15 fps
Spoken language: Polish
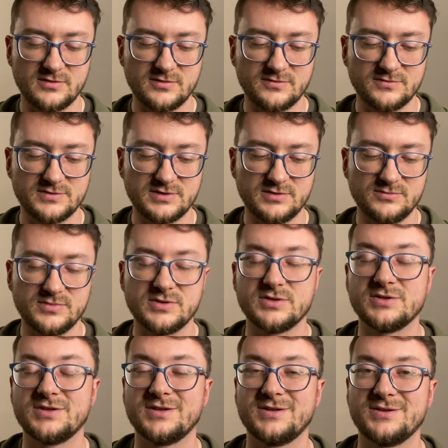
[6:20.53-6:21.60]
W tym,
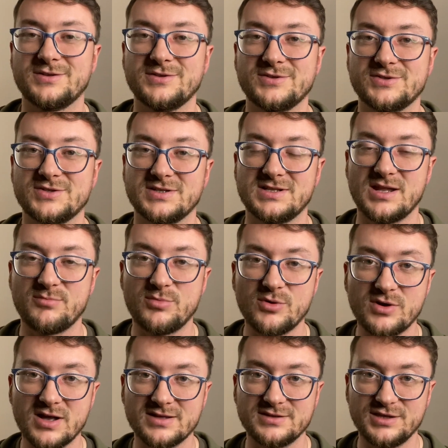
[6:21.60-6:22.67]
że dla
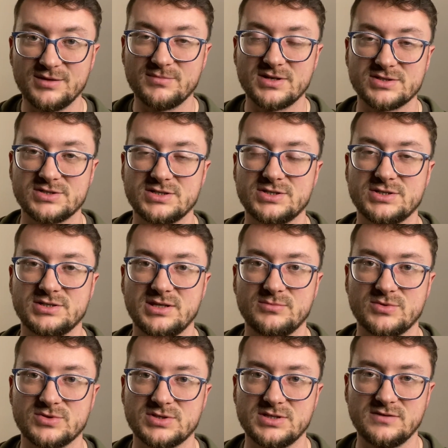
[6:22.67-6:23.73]
Boga nie ma rzeczy
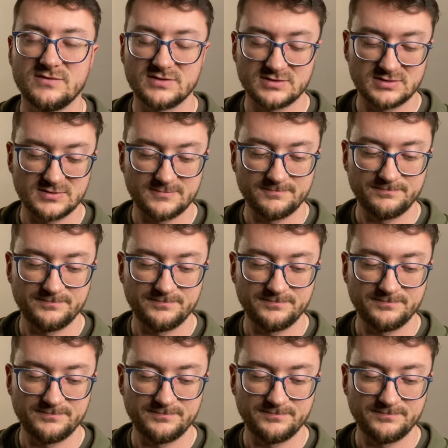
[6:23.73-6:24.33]
niemożliwych.